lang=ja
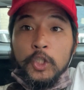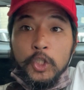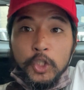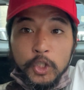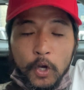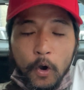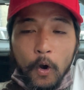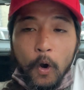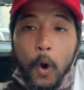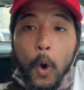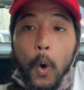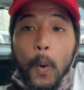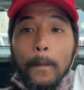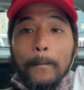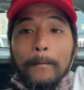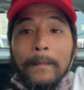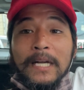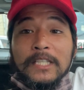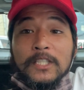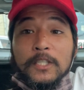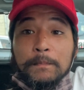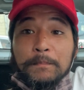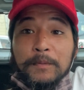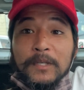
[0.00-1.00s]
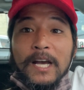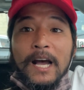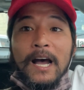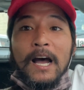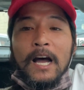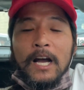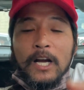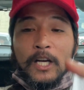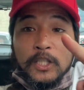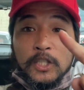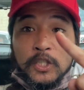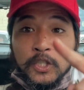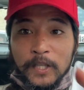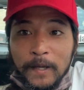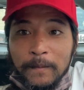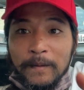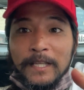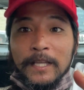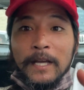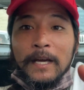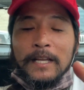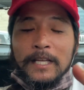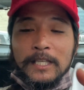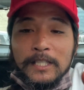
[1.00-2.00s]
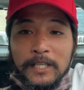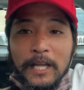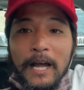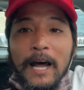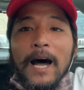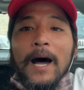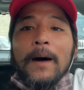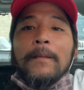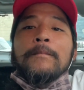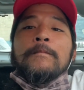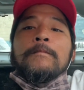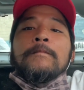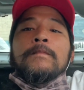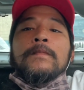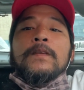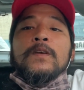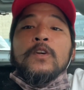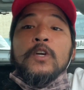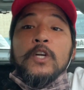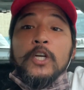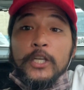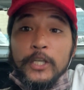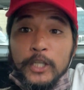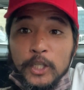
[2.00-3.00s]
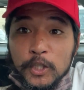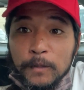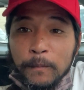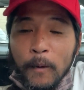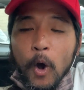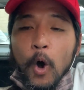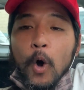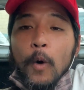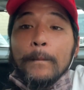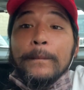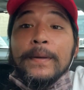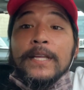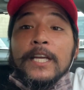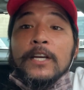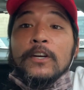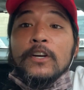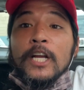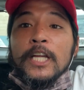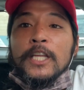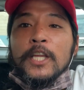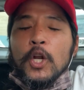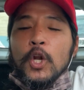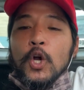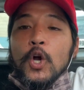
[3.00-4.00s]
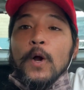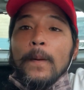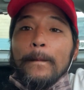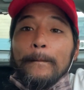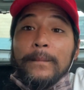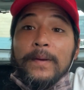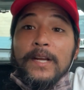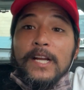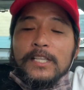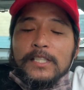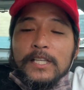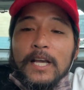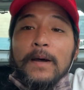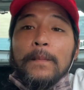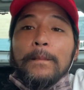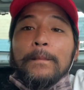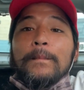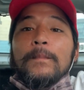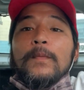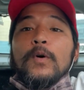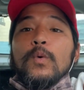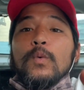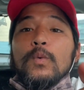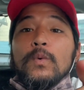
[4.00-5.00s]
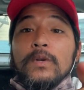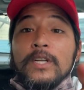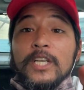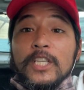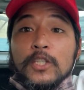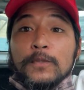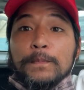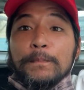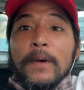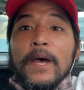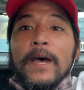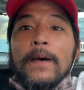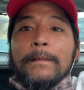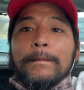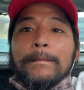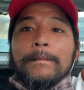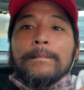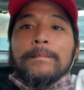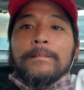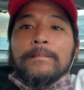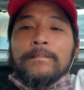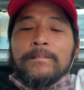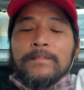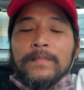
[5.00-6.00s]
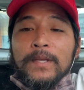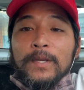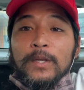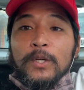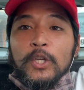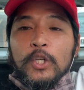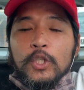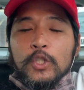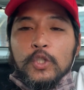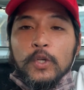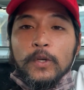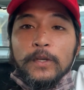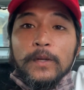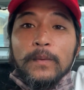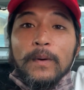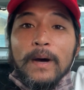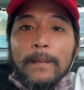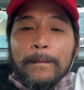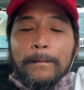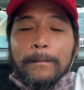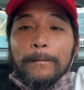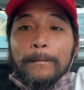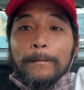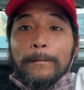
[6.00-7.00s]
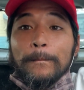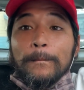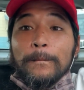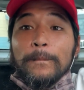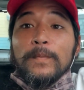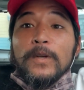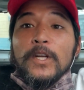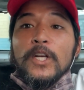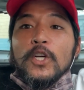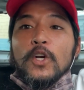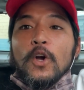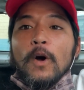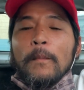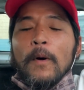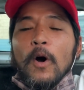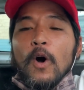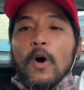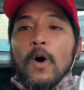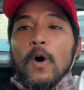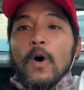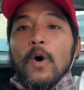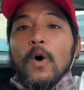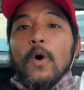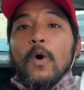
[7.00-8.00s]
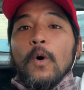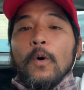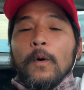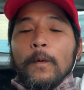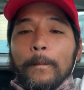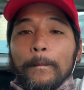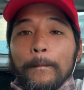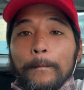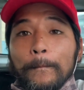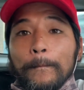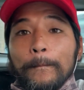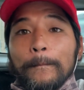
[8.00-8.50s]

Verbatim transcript: 以上「マチプラしてみた」でしたいつも見てくれてる皆さんリスペそれではリコも